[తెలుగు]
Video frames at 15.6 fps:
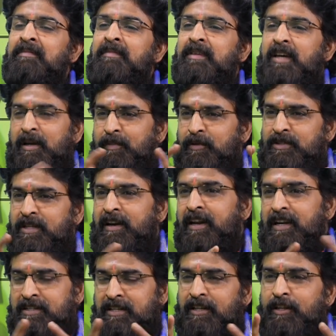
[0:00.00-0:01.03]
కానీ ఇప్పుడు
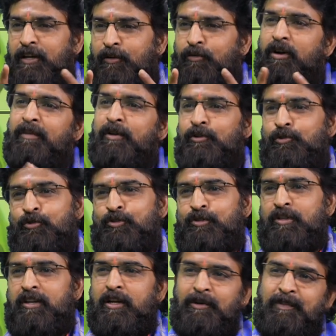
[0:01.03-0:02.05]
జనరేషన్ అంతా కూడా మీరు
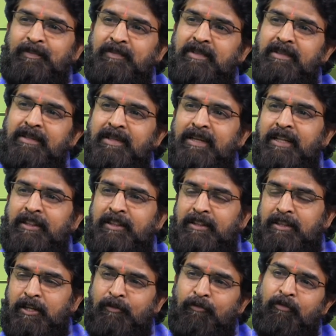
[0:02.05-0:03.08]
చూస్తున్నారు
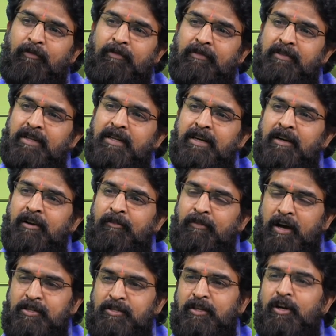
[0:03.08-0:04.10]
ఎంత
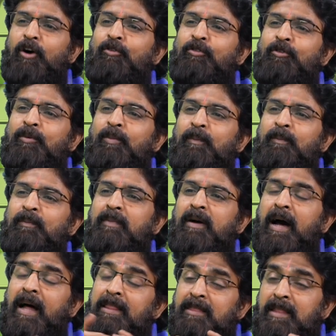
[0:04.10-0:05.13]
ఫాస్ట్గా ఉందో
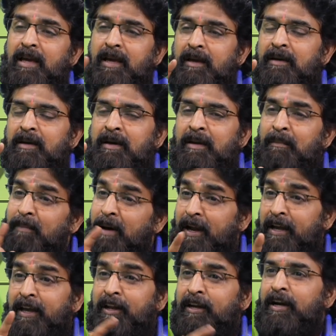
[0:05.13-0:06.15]
అంతే
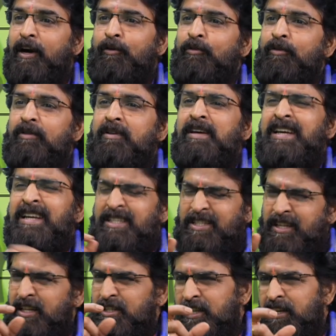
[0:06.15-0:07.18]
బలహీనంగా కూడా
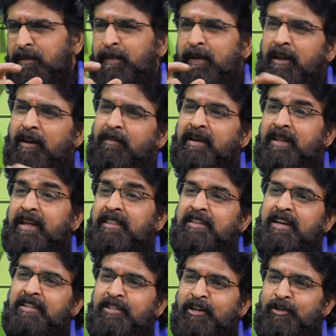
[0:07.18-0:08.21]
చిన్న చిన్న పిల్లల మీద
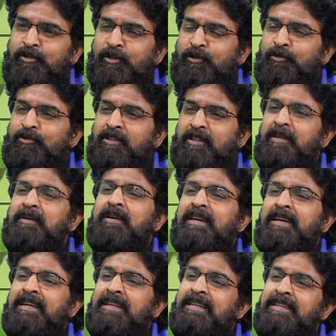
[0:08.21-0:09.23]
అత్యాచారం జరుగుతుంది
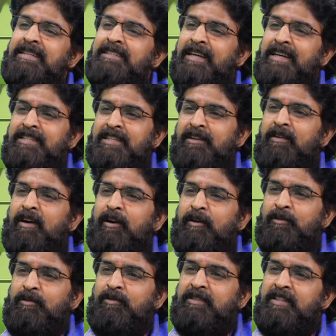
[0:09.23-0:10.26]
చేసిన వాడు
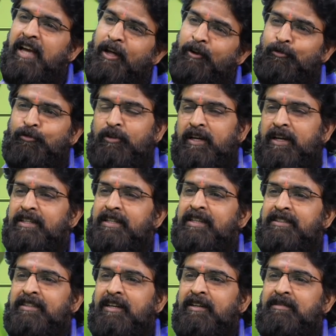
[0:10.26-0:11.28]
జ్ఞానంతోటేగా
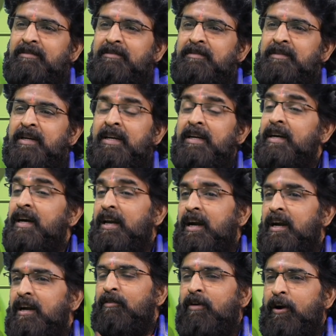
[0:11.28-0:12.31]
చేస్తున్నాడు కానీ
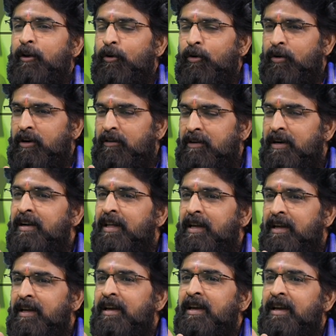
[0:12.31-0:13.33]
వాడిలో ఉన్నటువంటి
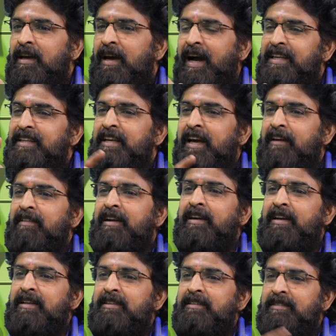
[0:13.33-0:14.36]
అజ్ఞానం
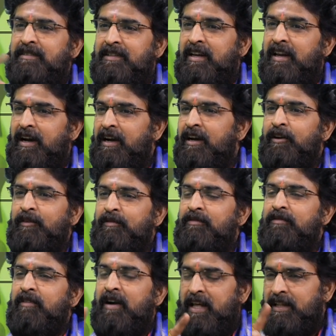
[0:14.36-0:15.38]
ఏంటి తిన్నాహారం
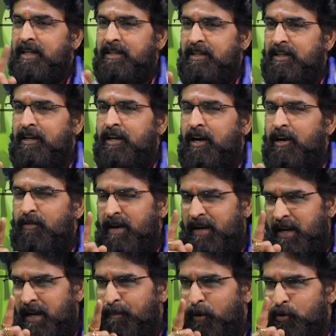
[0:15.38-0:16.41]
వాడు ఏదైతే తిన్నాడో
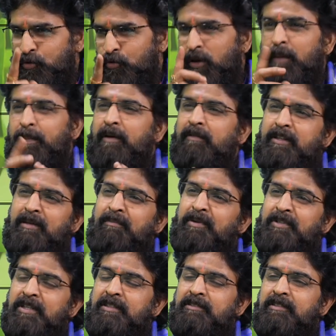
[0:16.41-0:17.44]
వాడిని అలా పశువులా
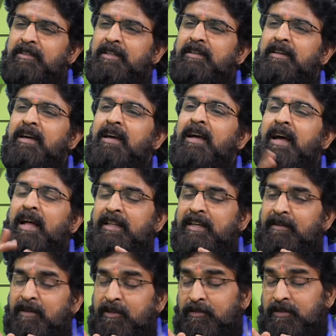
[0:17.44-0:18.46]
ప్రవర్తింపచేస్తుంది
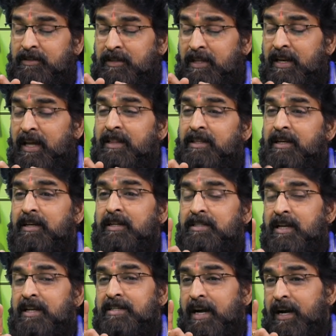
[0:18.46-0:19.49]
అందుకని మనం తినే తిండి
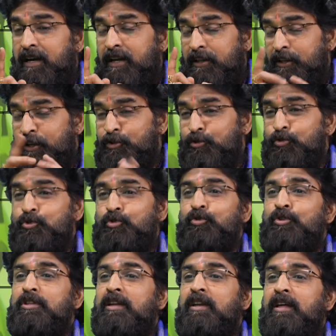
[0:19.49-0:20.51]
చాలా జాగ్రత్తగా
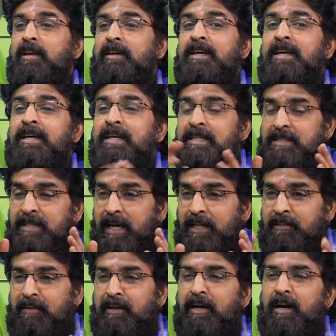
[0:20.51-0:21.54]
చూసుకొని తినాలి
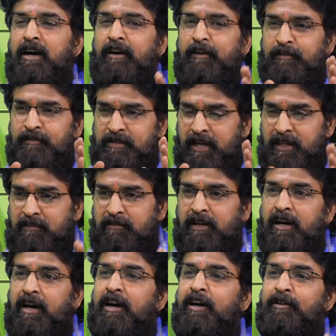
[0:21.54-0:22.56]
సాత్వికాహారం
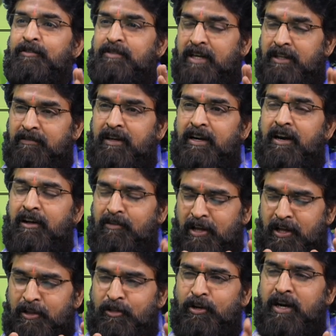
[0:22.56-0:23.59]
సాత్వికాహారం సాత్వికాహారం
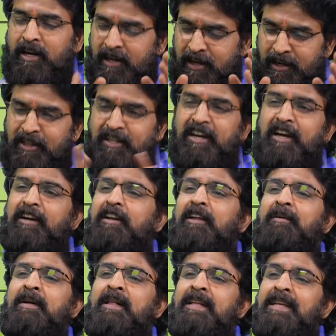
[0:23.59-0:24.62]
ఎందుకు అంటారంటే అందుకే
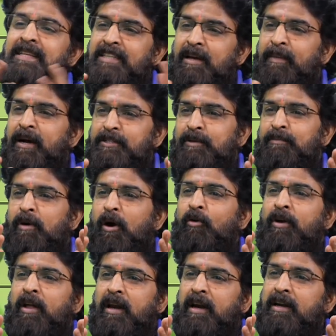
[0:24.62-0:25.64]
అంటున్నారు సమాజం
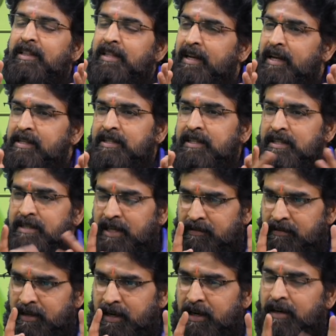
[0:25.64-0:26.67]
బాగుండాలంటే తినాల్సింది
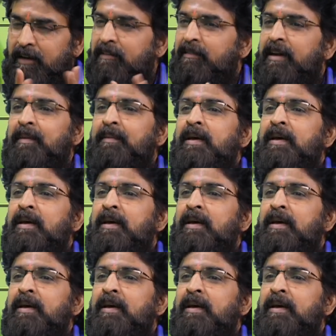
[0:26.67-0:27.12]
సాత్వికాహారమే